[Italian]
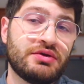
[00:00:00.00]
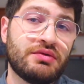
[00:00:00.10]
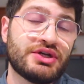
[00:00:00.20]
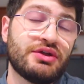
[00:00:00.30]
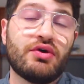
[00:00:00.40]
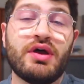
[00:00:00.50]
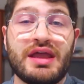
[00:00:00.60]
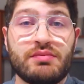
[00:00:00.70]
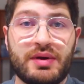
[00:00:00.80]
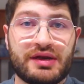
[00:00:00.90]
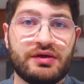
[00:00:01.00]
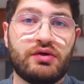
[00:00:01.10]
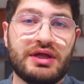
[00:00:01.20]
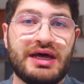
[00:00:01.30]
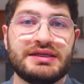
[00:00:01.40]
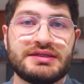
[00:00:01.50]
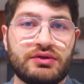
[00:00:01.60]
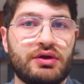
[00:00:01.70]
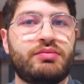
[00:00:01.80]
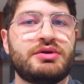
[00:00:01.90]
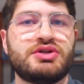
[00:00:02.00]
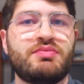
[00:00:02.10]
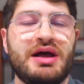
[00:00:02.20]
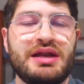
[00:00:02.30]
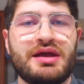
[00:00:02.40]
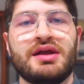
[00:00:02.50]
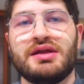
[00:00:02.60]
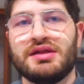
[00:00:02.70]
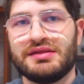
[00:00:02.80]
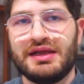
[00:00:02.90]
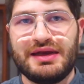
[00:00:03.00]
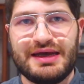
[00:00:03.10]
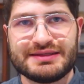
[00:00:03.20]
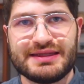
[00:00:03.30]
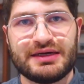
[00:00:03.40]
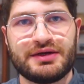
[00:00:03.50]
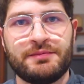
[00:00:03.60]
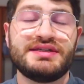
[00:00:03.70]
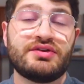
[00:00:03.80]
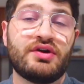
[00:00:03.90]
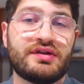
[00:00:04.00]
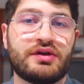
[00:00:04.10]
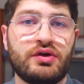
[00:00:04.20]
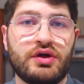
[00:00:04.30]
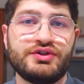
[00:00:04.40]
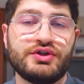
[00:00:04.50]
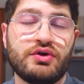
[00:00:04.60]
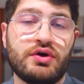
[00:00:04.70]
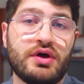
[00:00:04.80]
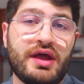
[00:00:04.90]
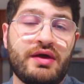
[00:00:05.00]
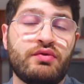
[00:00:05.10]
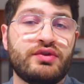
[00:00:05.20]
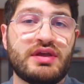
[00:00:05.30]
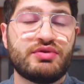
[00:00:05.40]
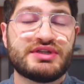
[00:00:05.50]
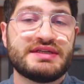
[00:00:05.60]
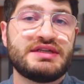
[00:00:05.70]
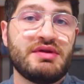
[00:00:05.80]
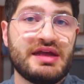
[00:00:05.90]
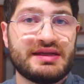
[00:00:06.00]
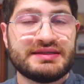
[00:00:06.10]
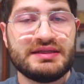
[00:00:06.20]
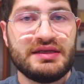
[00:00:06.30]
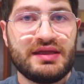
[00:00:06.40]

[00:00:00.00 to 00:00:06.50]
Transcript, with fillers: 500 e in particolare il settore principale del Nasdaq. Il settore tecnologico è uno dei più sensibili ai tassi di